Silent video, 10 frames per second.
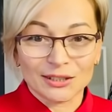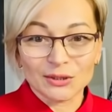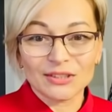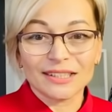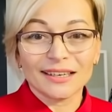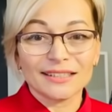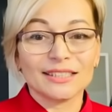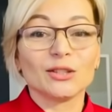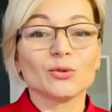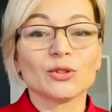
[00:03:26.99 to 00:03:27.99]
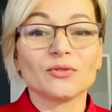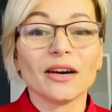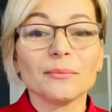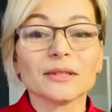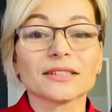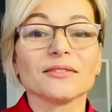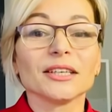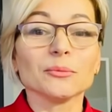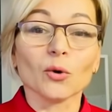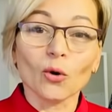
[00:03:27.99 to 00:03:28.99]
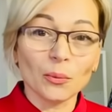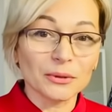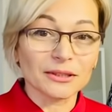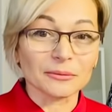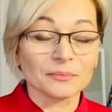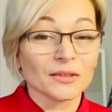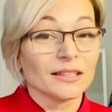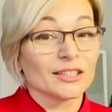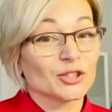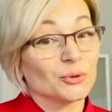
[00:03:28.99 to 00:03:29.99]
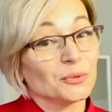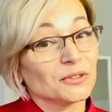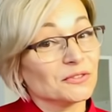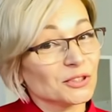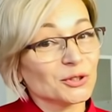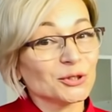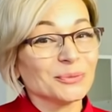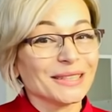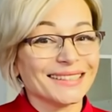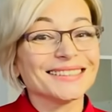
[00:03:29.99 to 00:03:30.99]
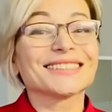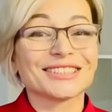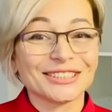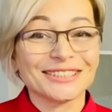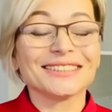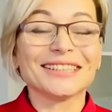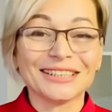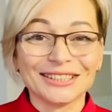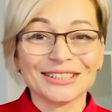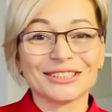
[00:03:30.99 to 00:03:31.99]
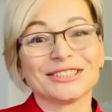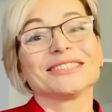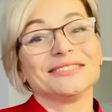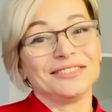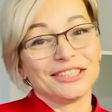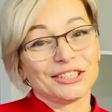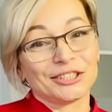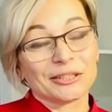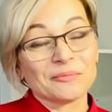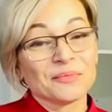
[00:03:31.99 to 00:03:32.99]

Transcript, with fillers: То есть я делюсь с вами своим опытом, чтобы вы тоже могли сшить такие же вещи.